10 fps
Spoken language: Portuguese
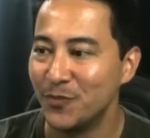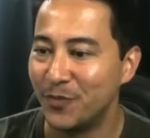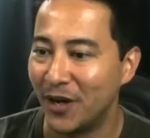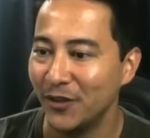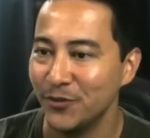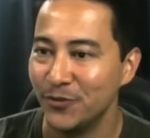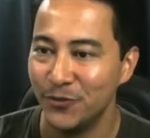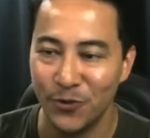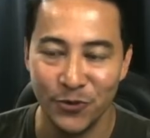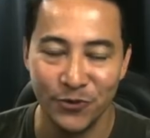Paulo
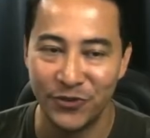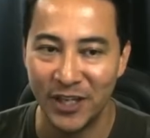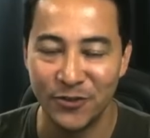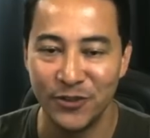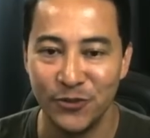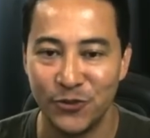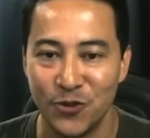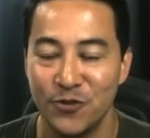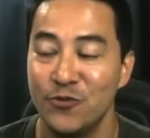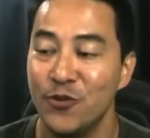num gol no finalzinho do
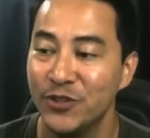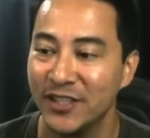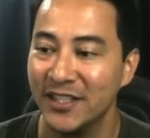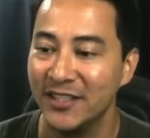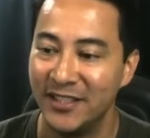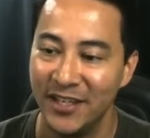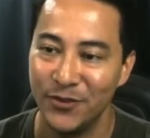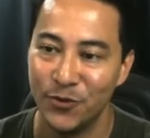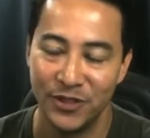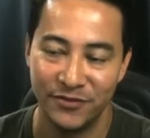jogo, um gol de
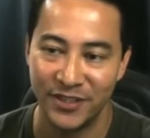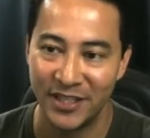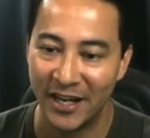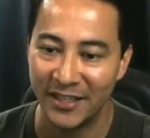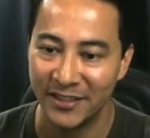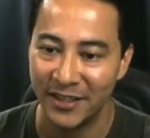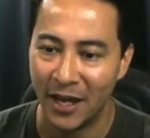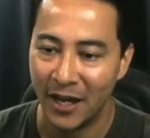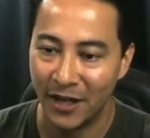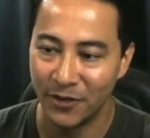escanteio, gol da virada.
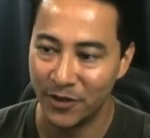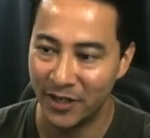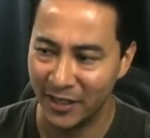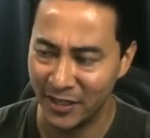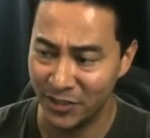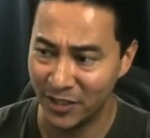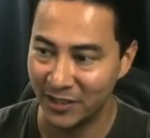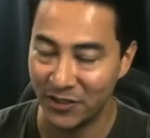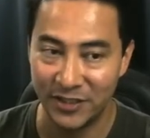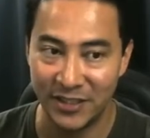Agora, a grande
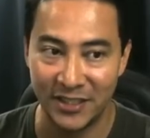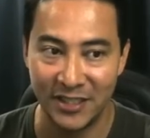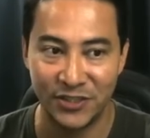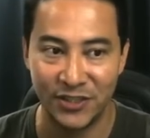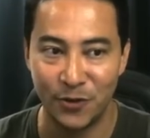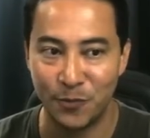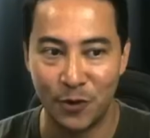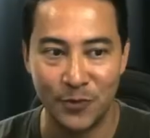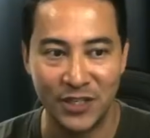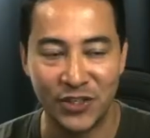questão é a seguinte, né? O
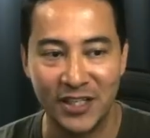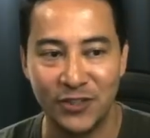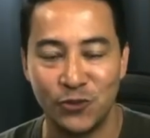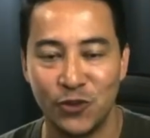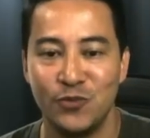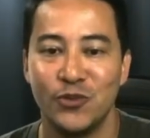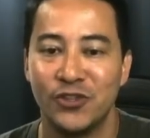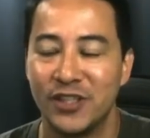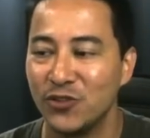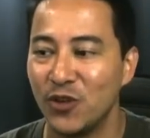Palmeiras já cansou de
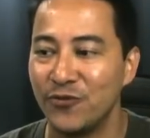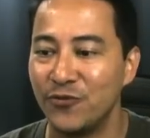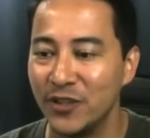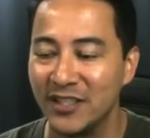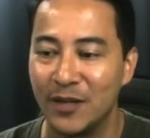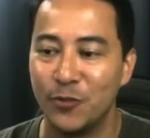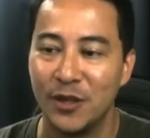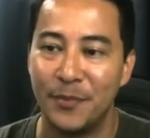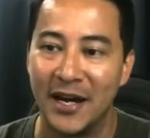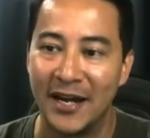mostrar sua força na
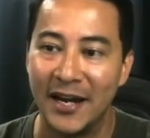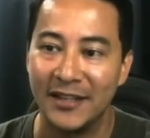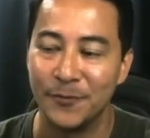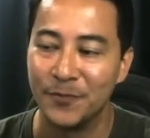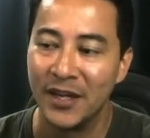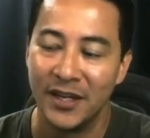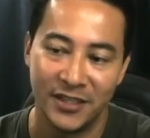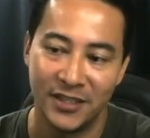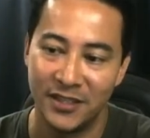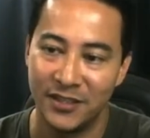bola parada.
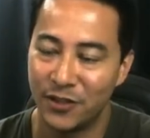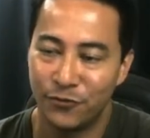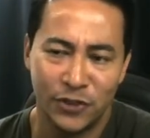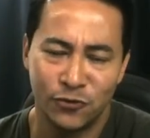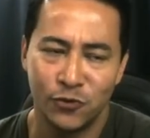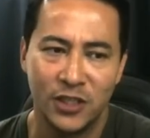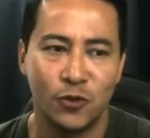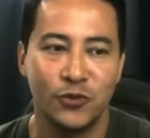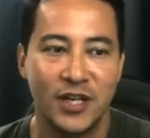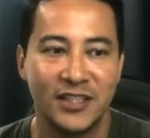E já foi assunto aqui de
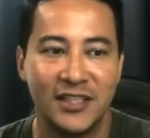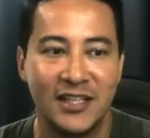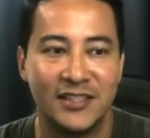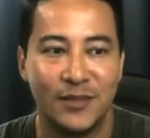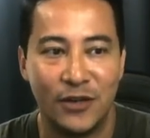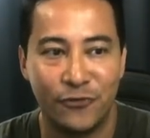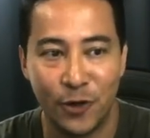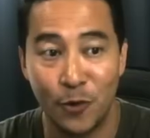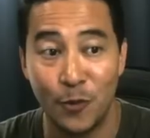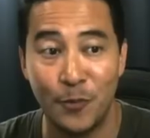outras análises também a
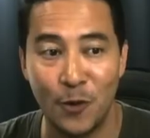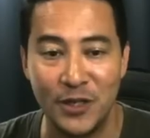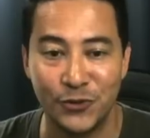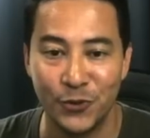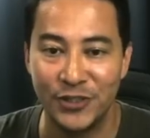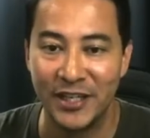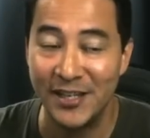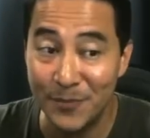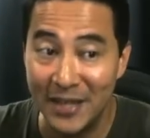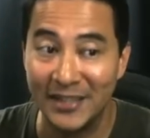forma como o Palmeiras consegue
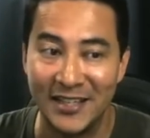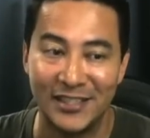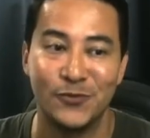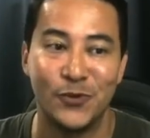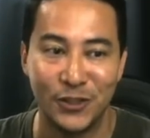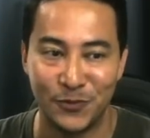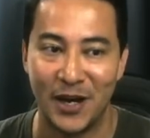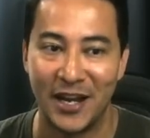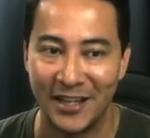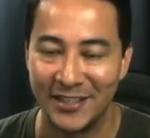alimentar essas bolas
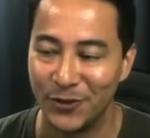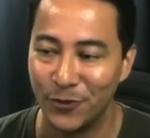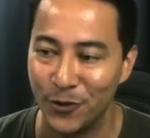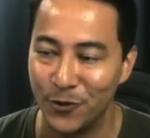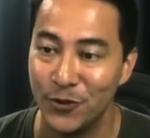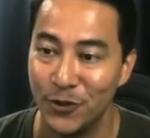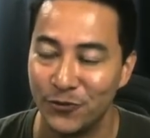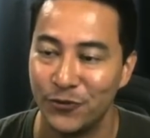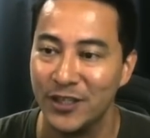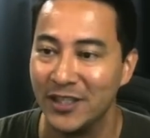paradas, né? O que foi
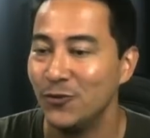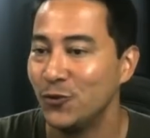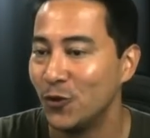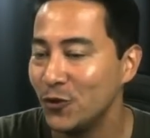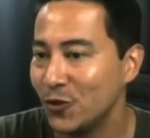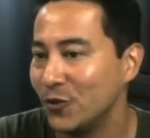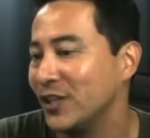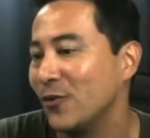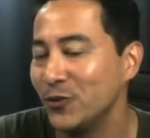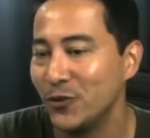curioso foi que no jogo de
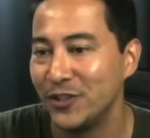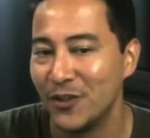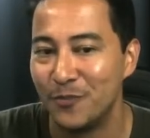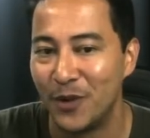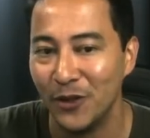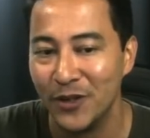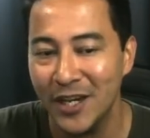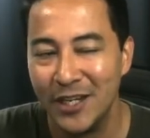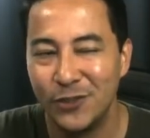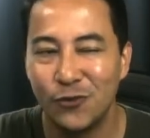ontem contra o São Paulo,
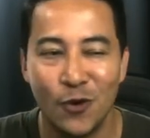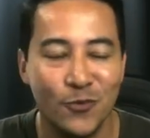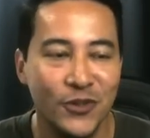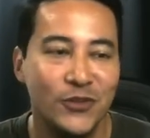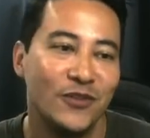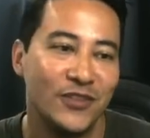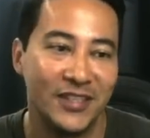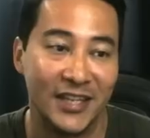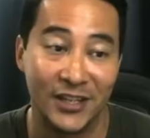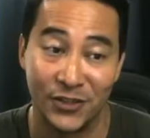isso ficou muito
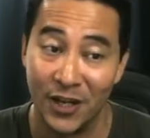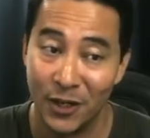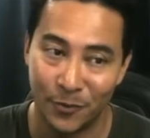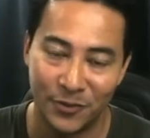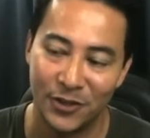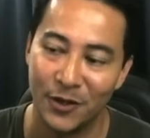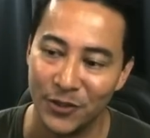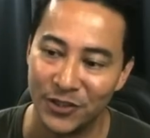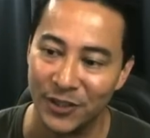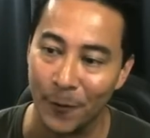evidente. Só para você ter uma
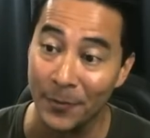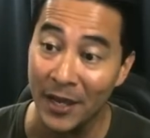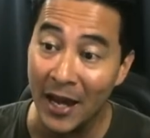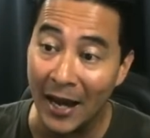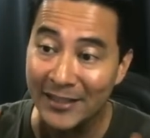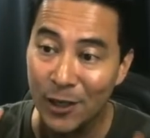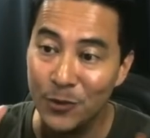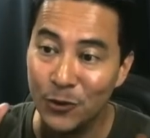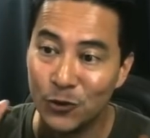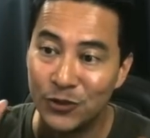noção, até o
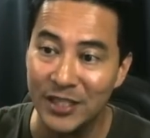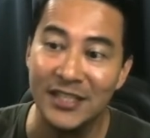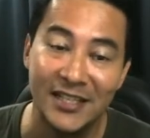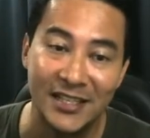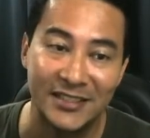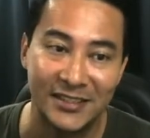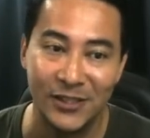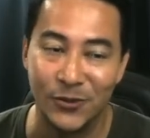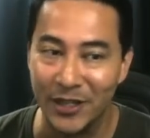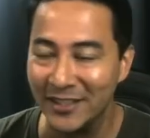minuto
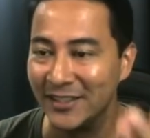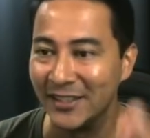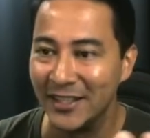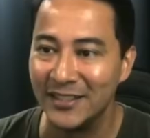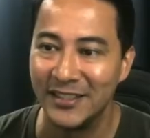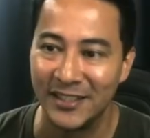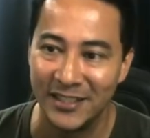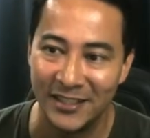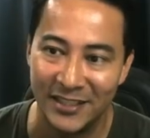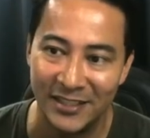35, que é esse lance
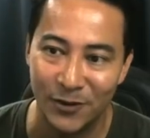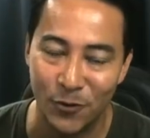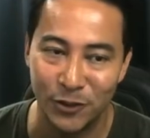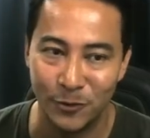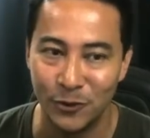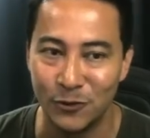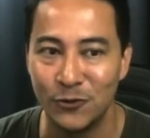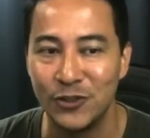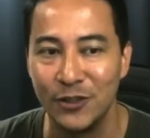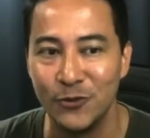aqui, né, 34 minutos
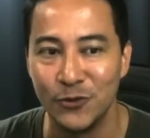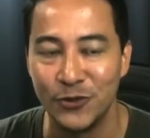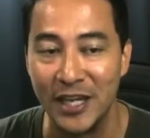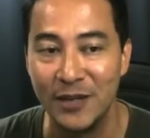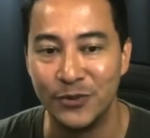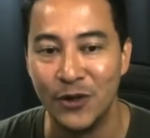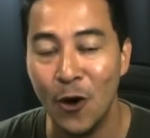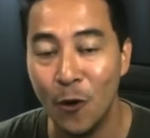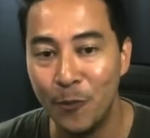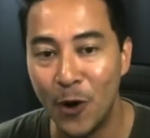do segundo tempo,
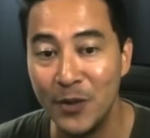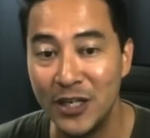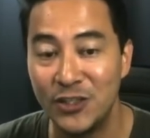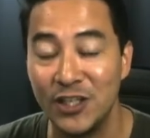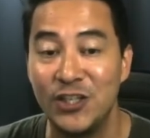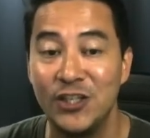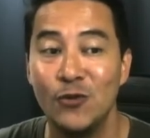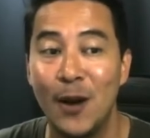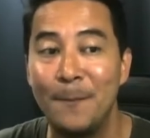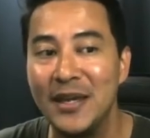o Palmeiras tinha
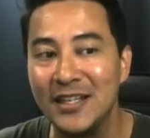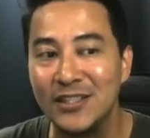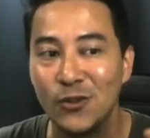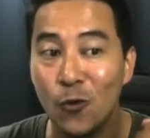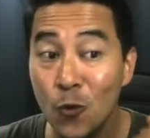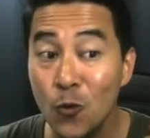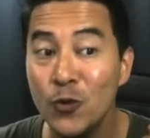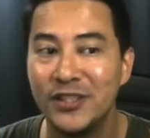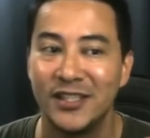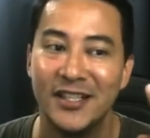tido apenas
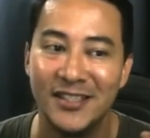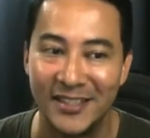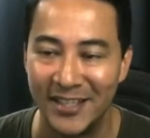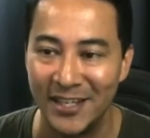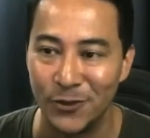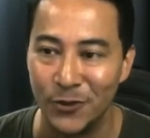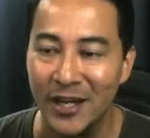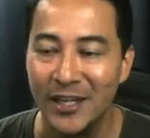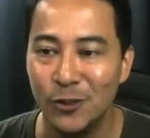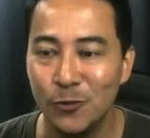um escanteio.
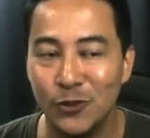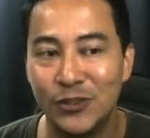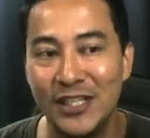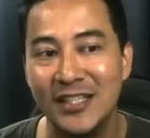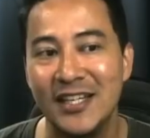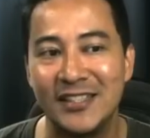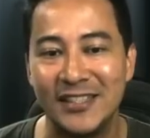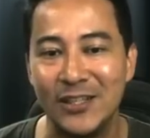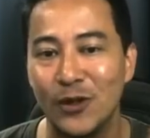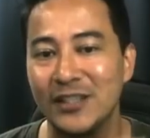E do minuto
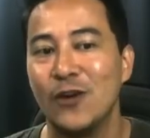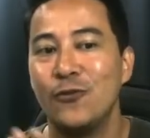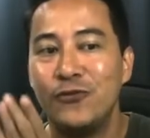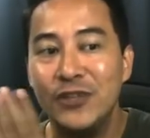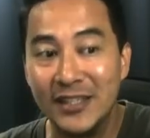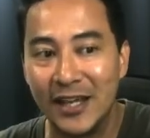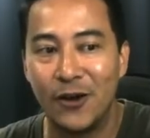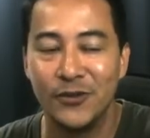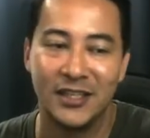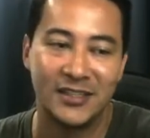35 até o
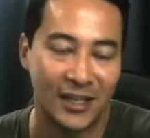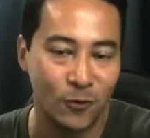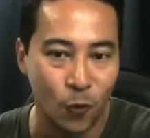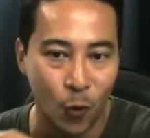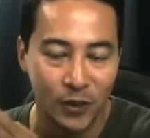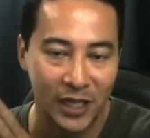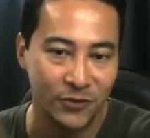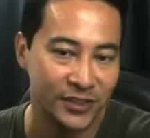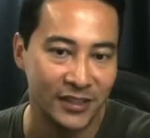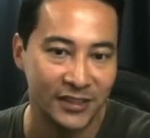final, né, que sai o gol lá no
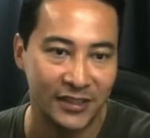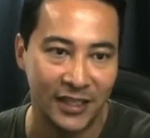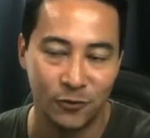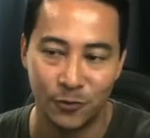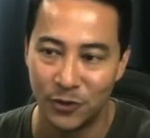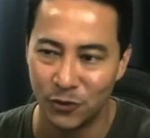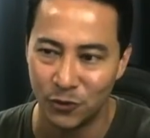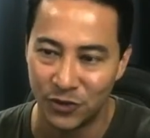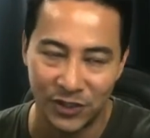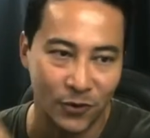escanteio, no
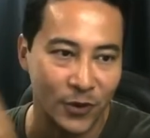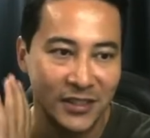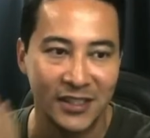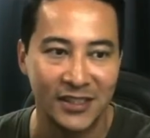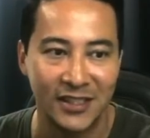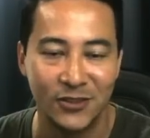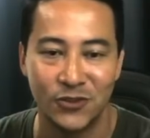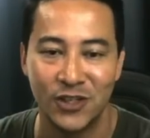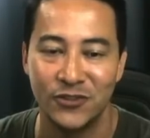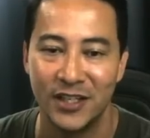minuto 50 e tantos,
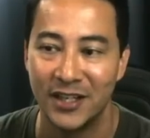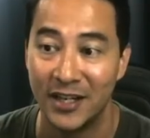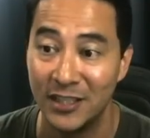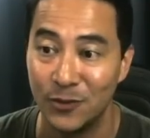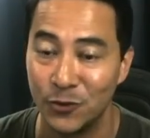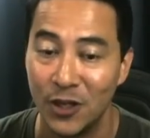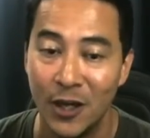já nos acréscimos,